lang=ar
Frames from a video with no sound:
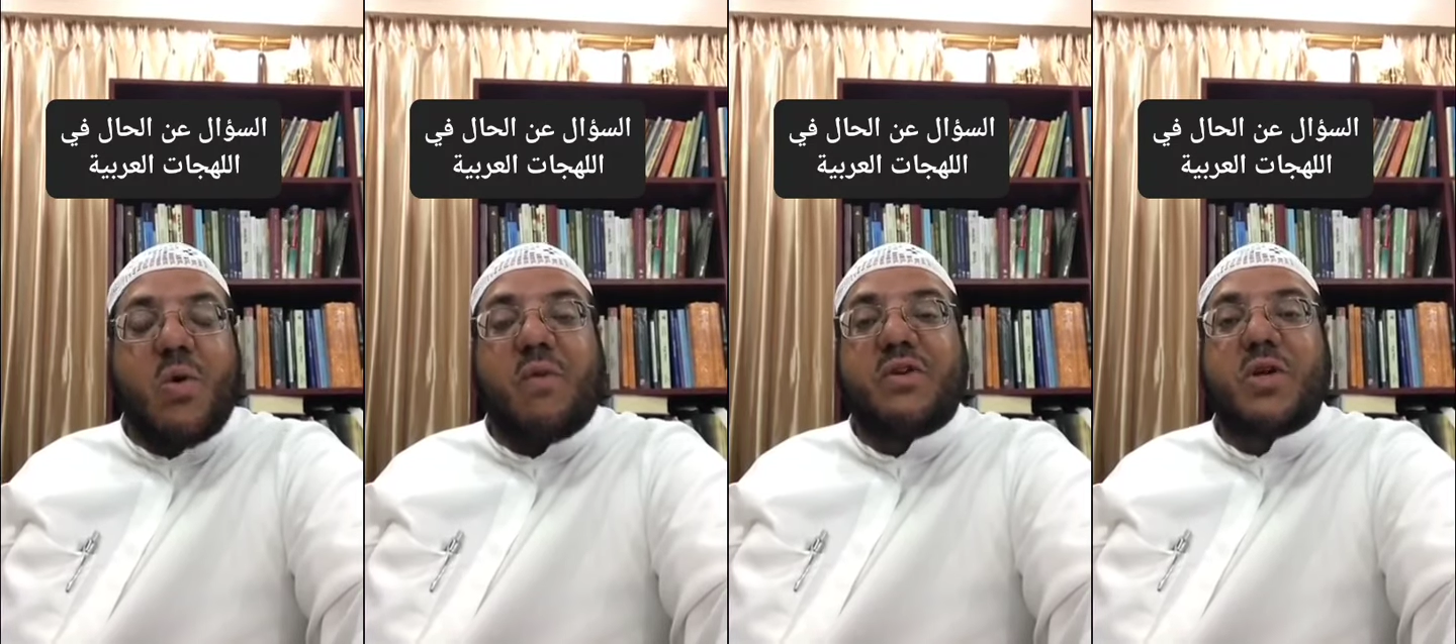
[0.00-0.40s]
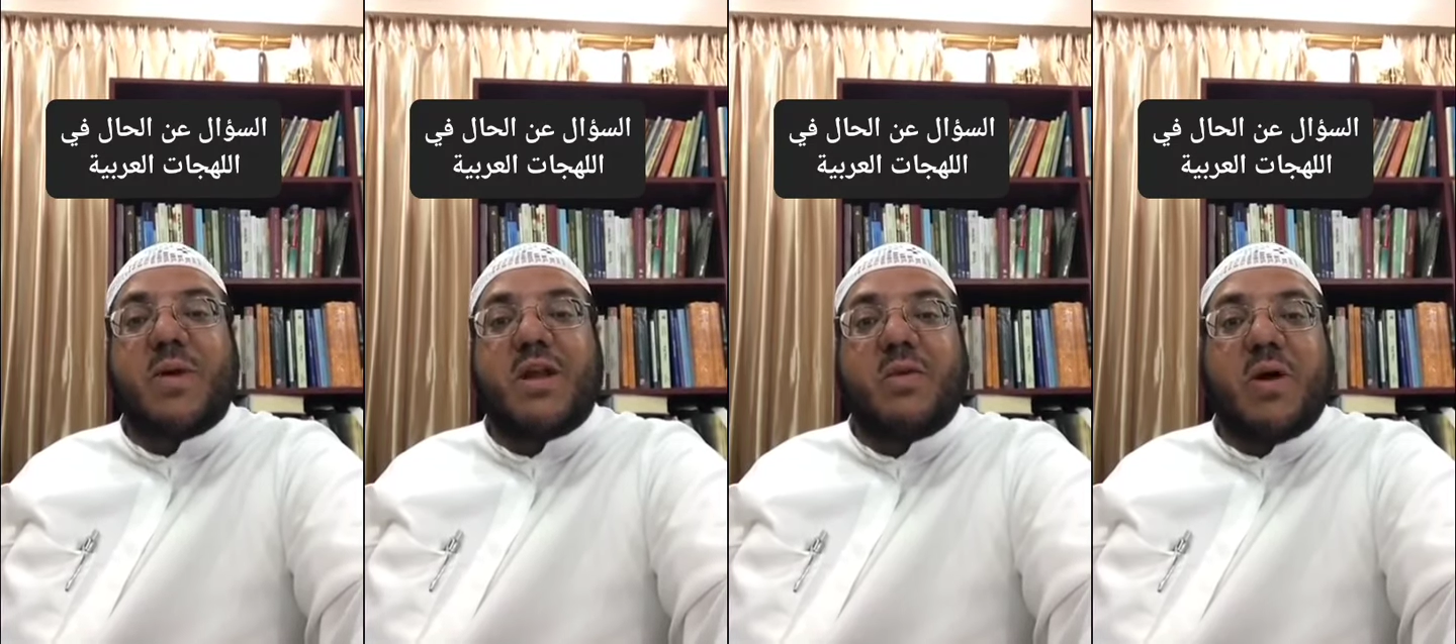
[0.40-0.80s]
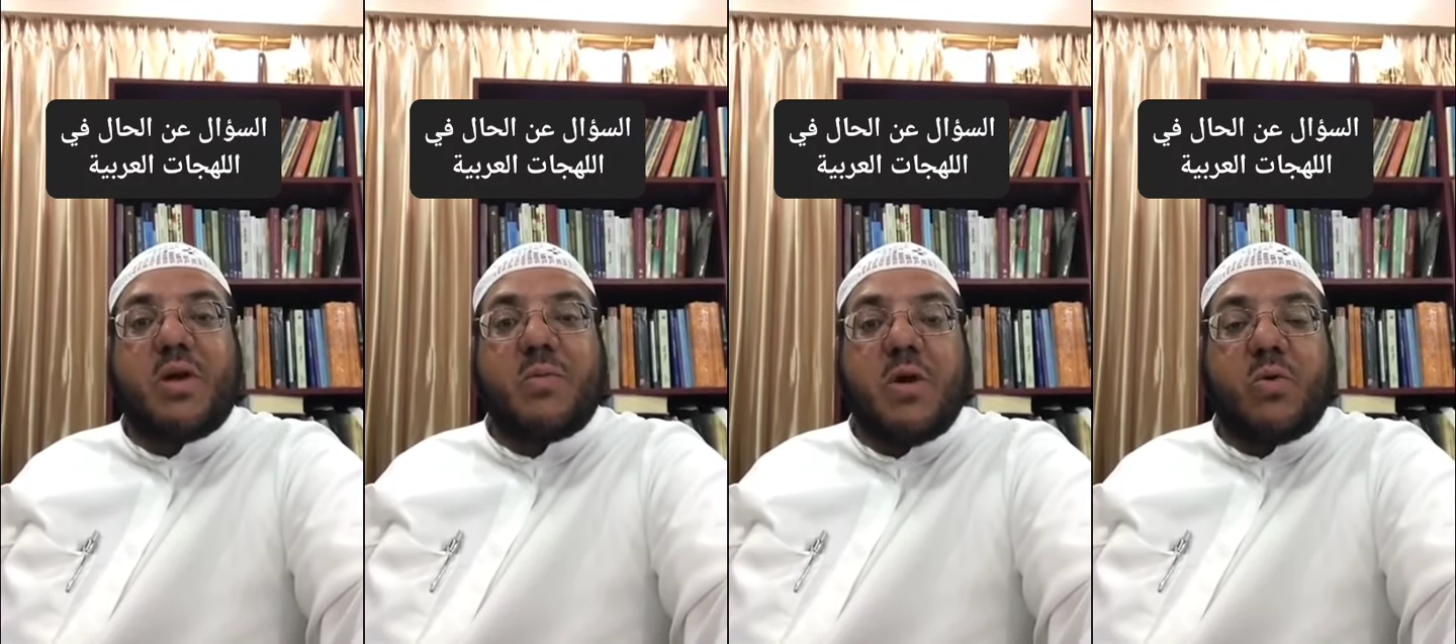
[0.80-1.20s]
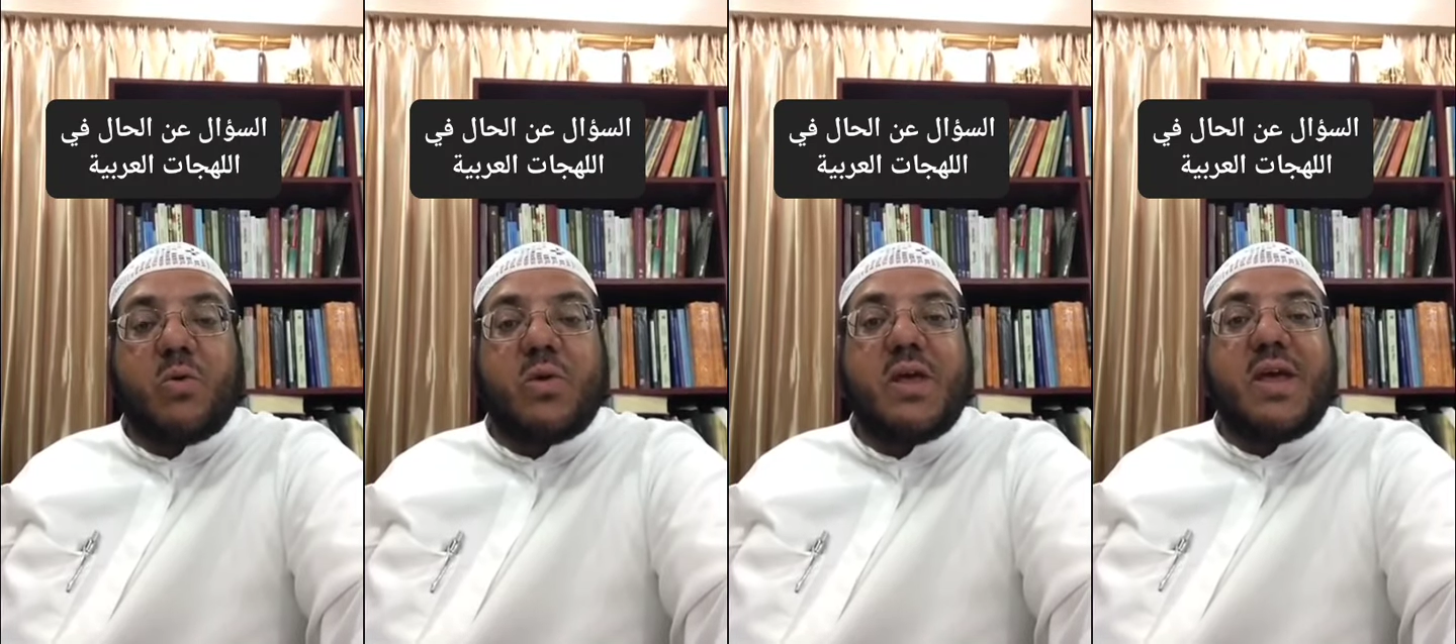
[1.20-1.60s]
وفي شمال المغرب
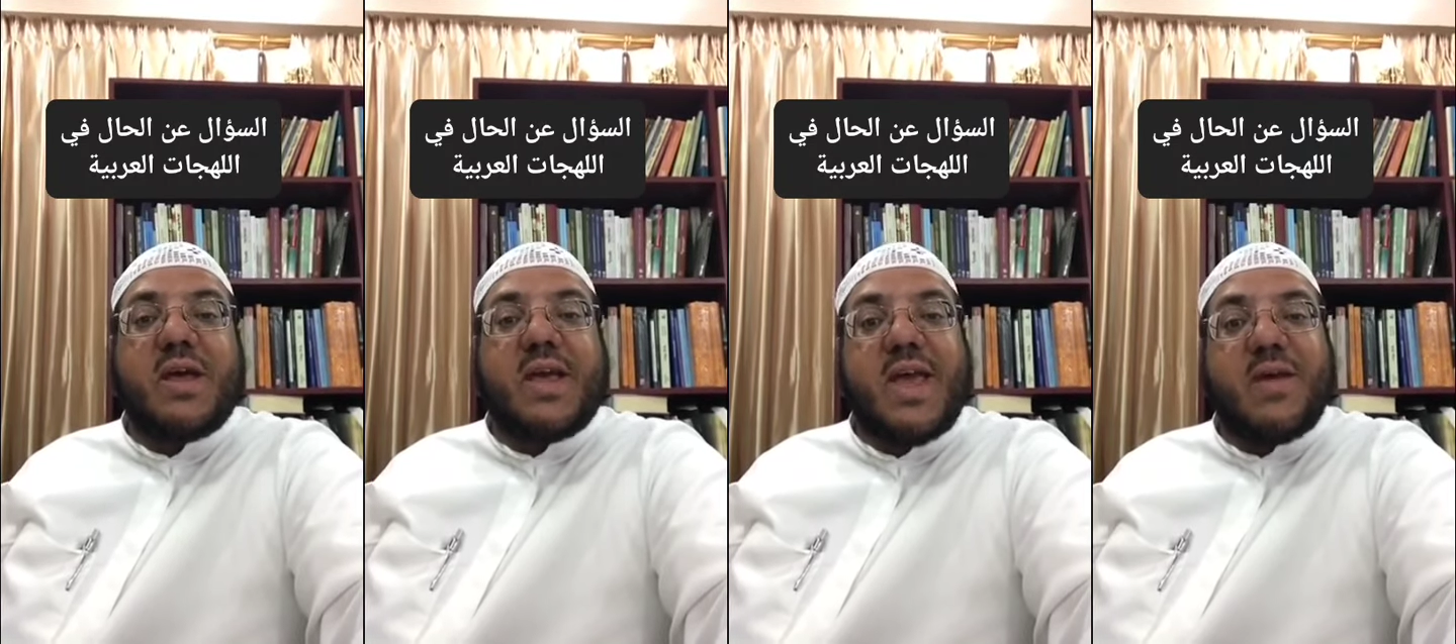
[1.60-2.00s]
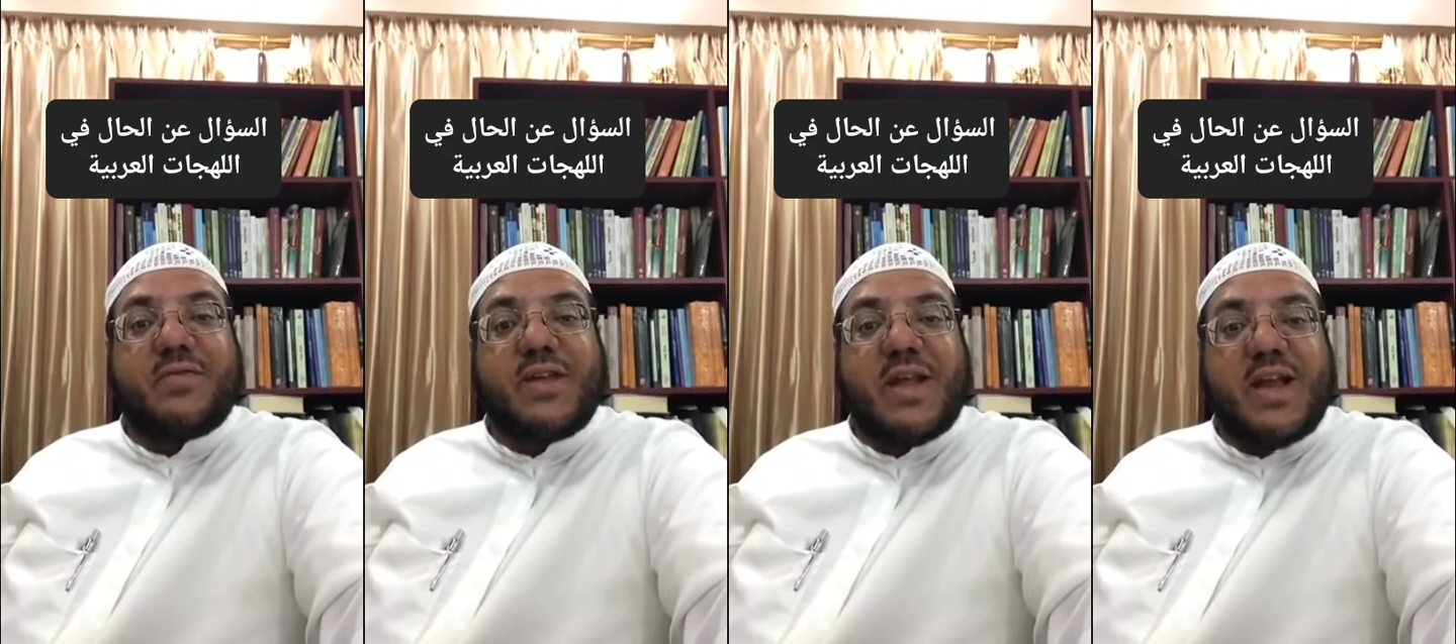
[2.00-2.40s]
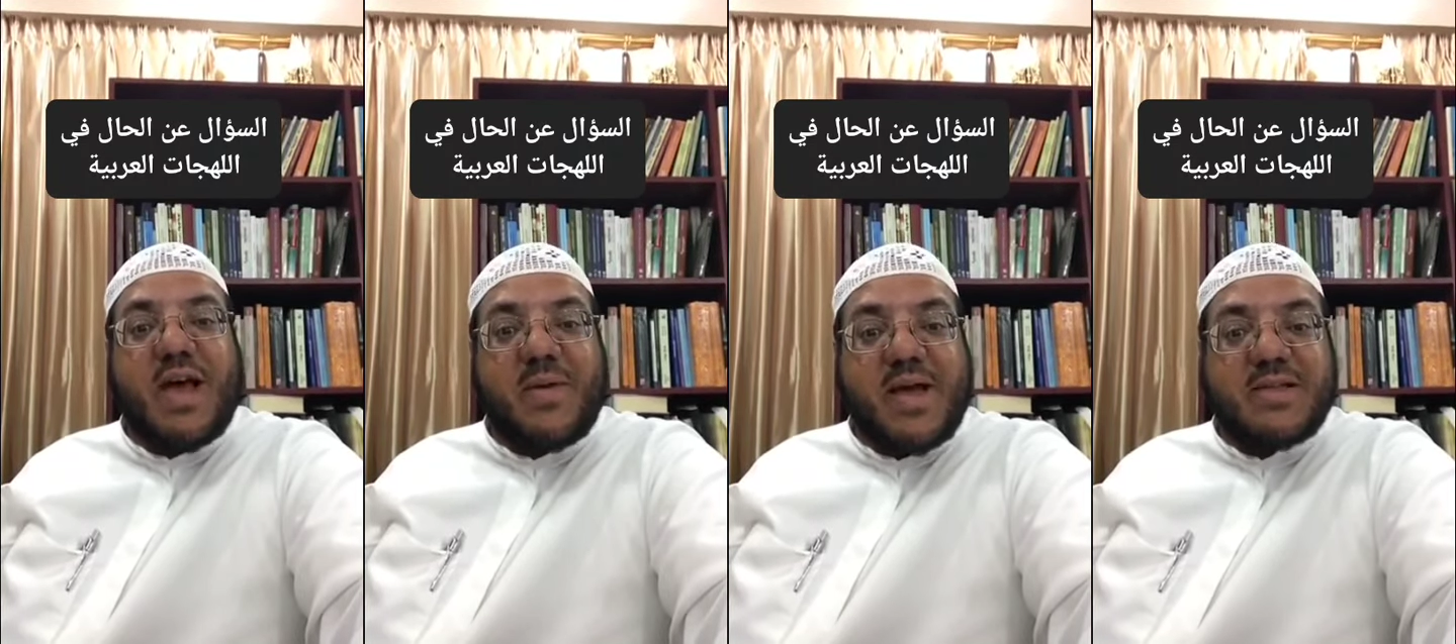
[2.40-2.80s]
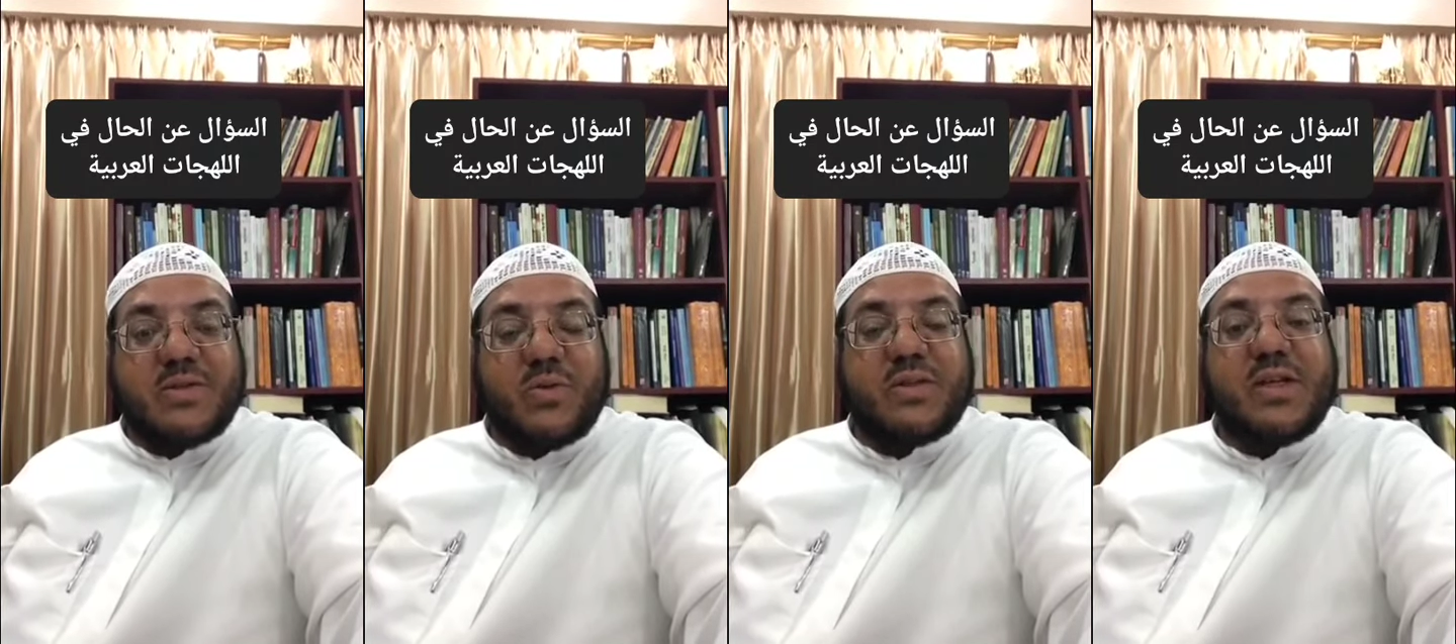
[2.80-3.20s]
يقولون كيف تينا لا
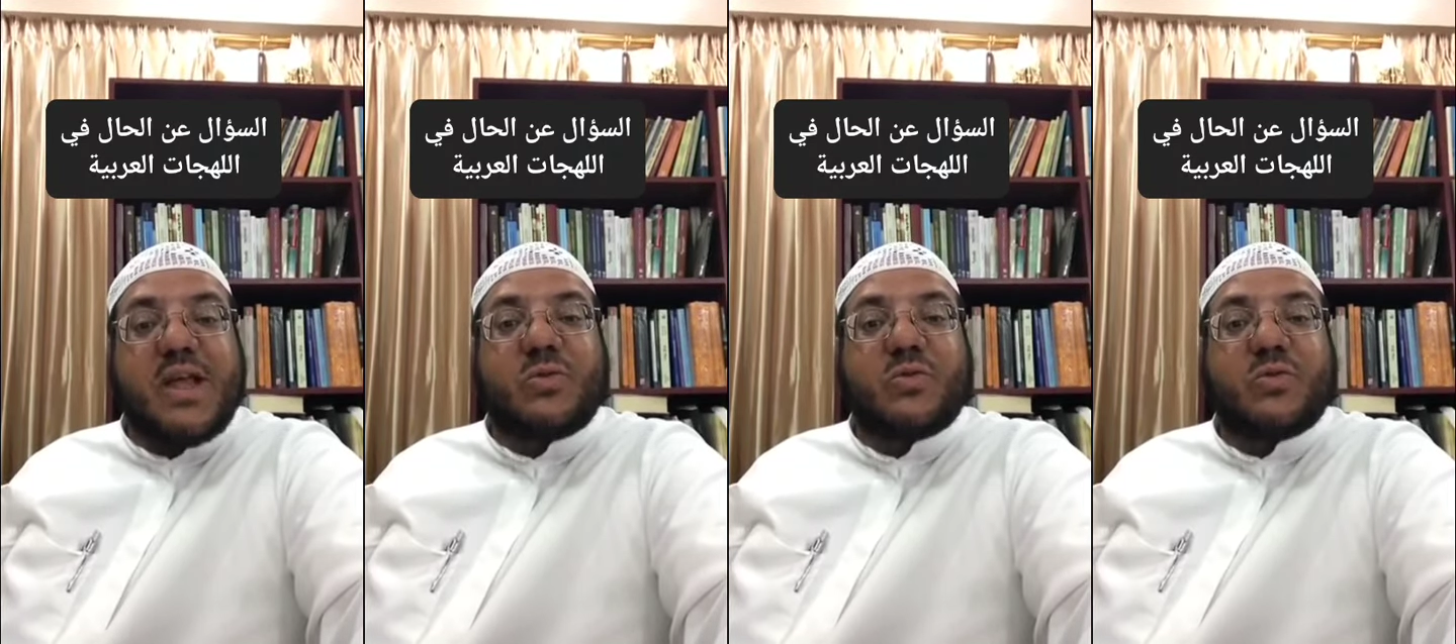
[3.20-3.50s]
بأس وتينا